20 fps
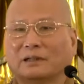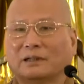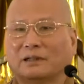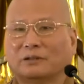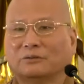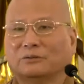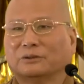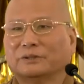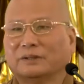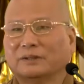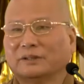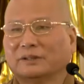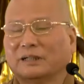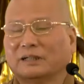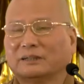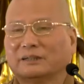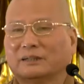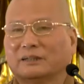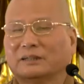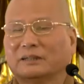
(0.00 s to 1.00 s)
啊，我写
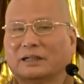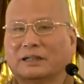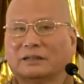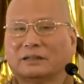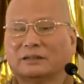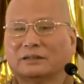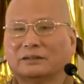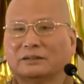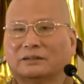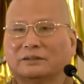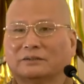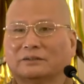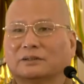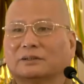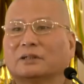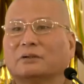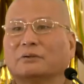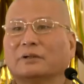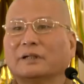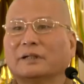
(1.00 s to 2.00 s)
讲经啊，就是
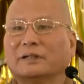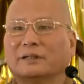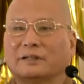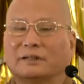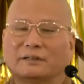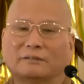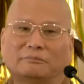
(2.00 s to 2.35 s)
造念